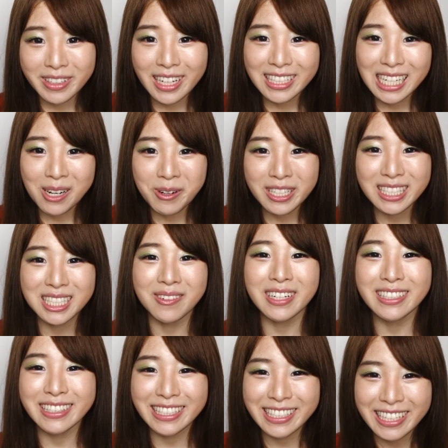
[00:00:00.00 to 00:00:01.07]
大家会喜
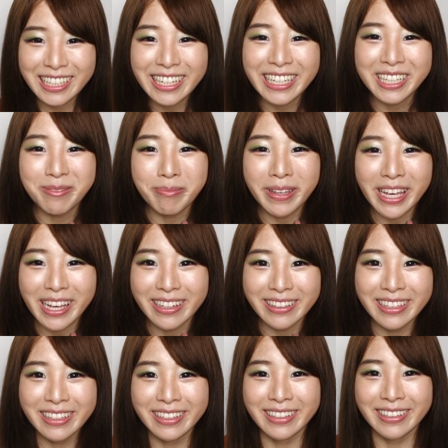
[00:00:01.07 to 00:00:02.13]
欢今天的影片，
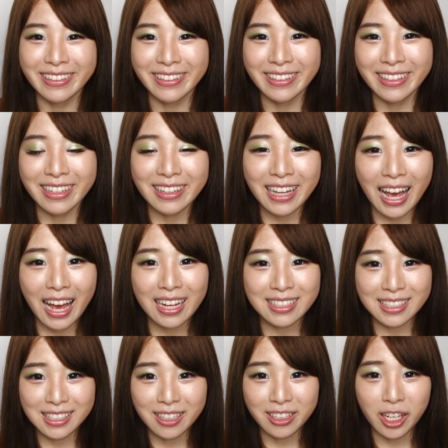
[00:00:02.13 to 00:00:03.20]
那
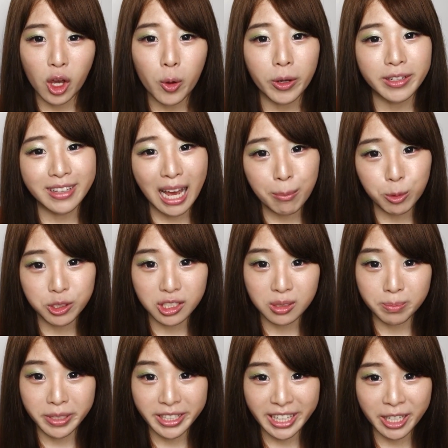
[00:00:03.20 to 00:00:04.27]
记得给个大拇
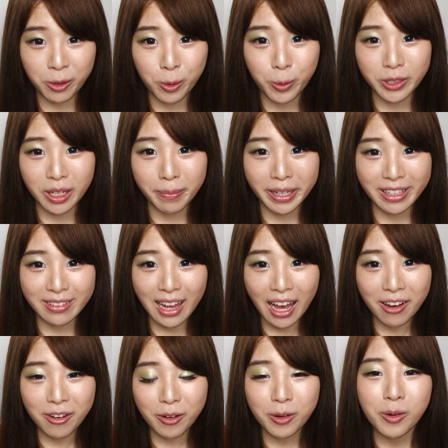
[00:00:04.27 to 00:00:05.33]
指，并订阅我的频
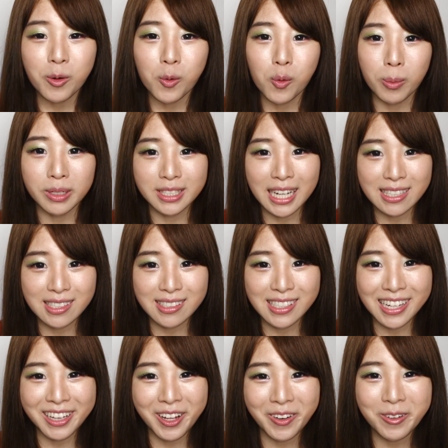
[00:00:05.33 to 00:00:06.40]
道哦！我们下次
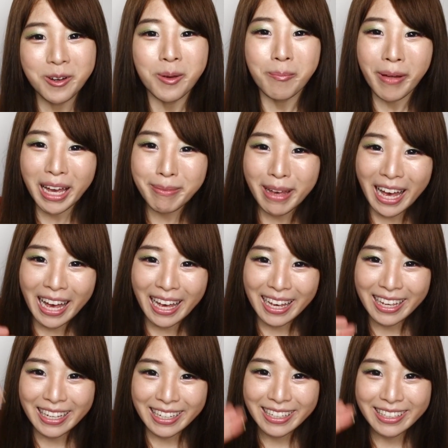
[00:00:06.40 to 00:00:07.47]
见喽，拜
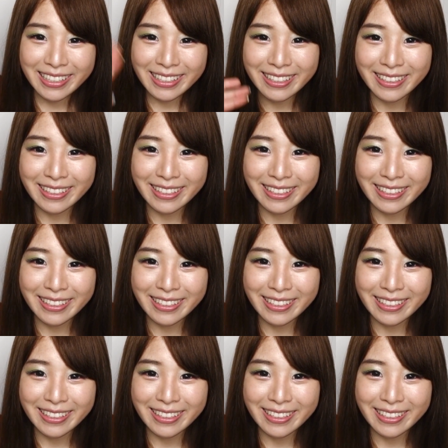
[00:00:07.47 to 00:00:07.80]
拜。